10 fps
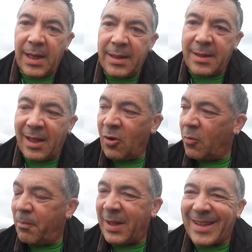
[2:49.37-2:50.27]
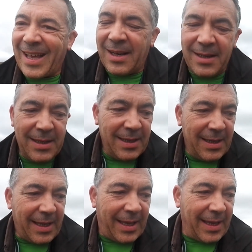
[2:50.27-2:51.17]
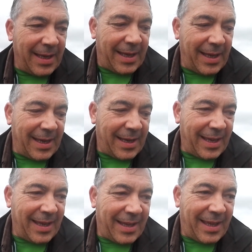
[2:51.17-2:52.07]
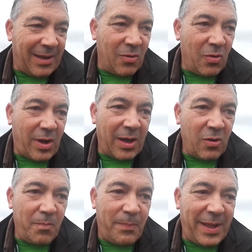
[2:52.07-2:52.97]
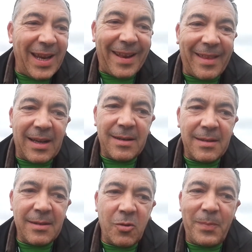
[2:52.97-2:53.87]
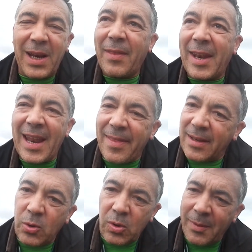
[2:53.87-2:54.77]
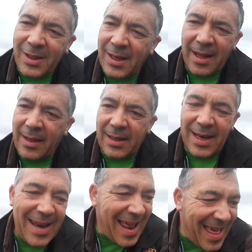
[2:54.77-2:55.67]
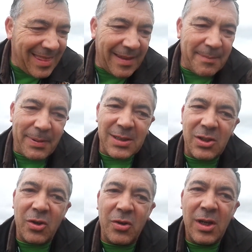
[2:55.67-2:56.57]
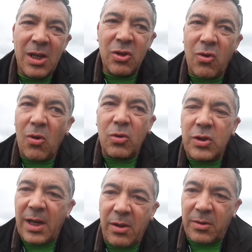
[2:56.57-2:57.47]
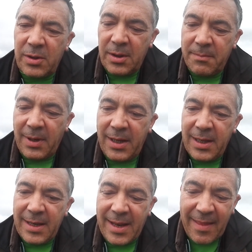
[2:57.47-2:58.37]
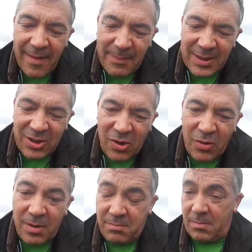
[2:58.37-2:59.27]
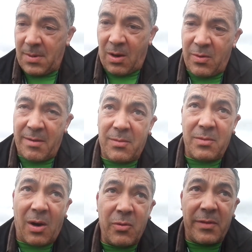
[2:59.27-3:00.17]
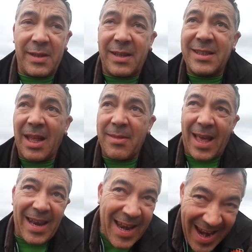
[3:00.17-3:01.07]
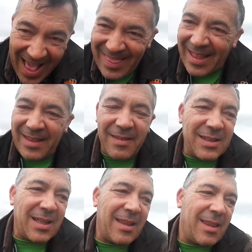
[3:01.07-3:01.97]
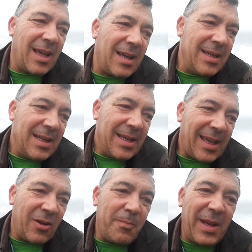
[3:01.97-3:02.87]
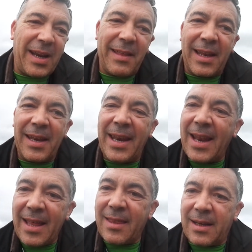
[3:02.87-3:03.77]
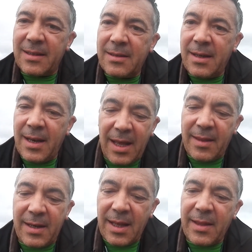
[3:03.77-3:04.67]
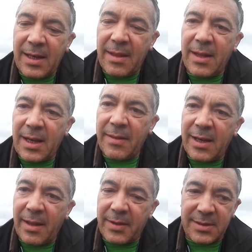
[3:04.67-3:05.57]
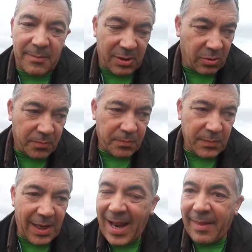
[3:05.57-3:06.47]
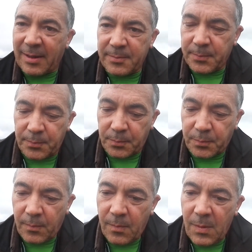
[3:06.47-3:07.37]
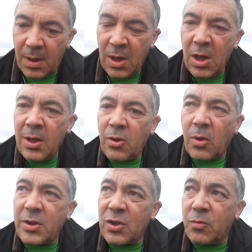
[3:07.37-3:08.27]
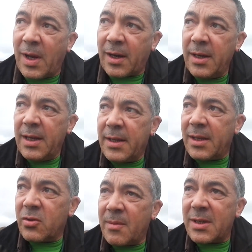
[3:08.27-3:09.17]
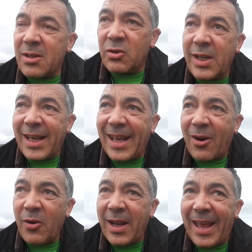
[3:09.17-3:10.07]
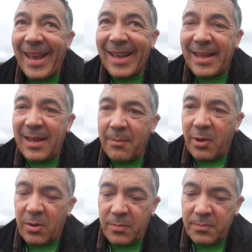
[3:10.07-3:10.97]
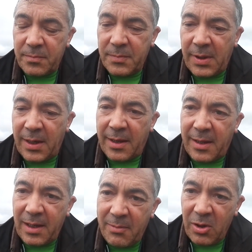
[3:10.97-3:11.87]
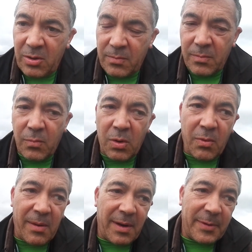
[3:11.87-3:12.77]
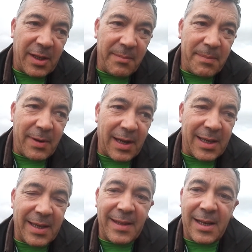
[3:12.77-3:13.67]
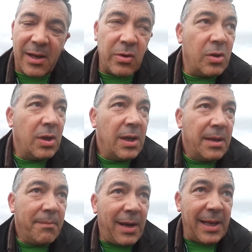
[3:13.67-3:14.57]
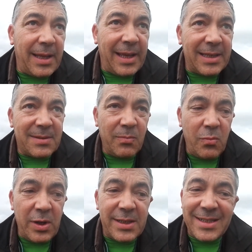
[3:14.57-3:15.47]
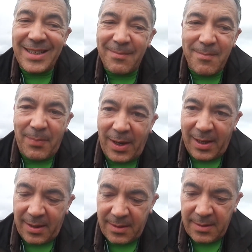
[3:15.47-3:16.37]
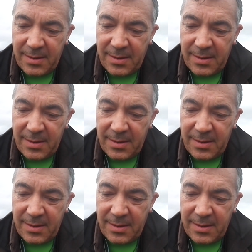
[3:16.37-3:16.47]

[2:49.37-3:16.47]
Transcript: Entero, vital, que, no, que no pierda no pierda nada, absolutamente nada, nada de pasión, todo lo contrario, ¿vale? Nada de pasión, algunos dicen distancia, nada de distancia, que no pierda nada, nada, nada, nada, nada en el adiestramiento, nada. Todo sea sumar. Y eso nada más se consigue con equilibrio. Y el equilibrio, vuelvo a repetirme para que quede claro, ¿vale? Es muy simple.